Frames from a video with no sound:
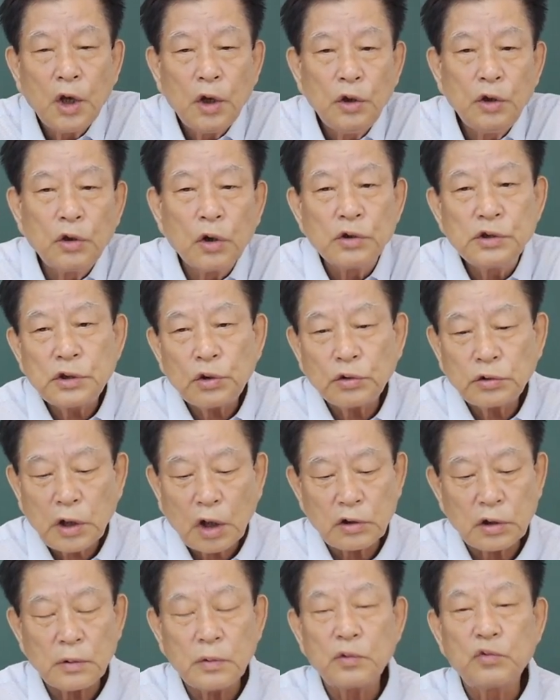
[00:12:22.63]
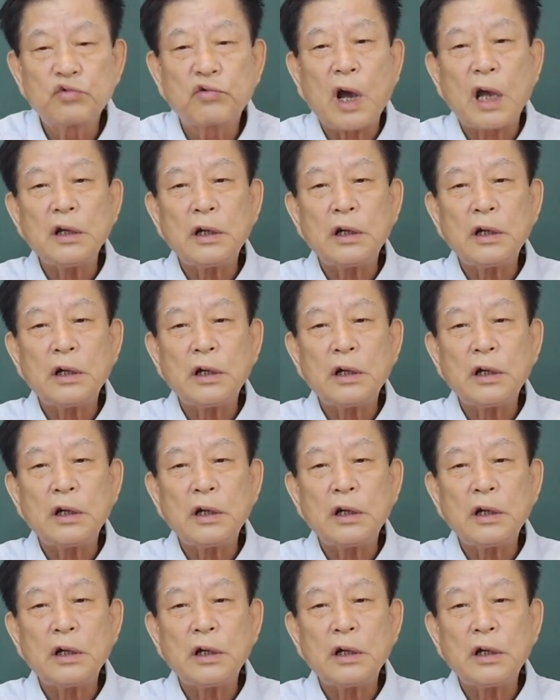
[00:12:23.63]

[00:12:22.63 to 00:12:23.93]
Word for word: 이런 식으로 따지면 누가